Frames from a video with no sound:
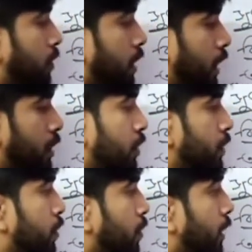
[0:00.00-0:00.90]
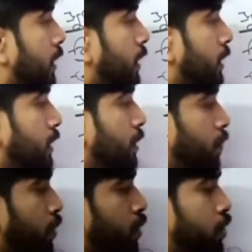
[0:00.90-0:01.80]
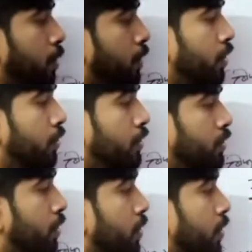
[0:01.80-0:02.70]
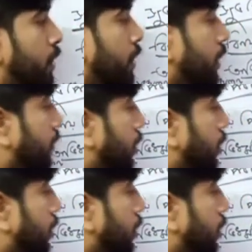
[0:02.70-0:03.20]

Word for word: কালাশাকের সময় যে বৌদ্ধ সম্মেলন হয়েছিল সেই সময়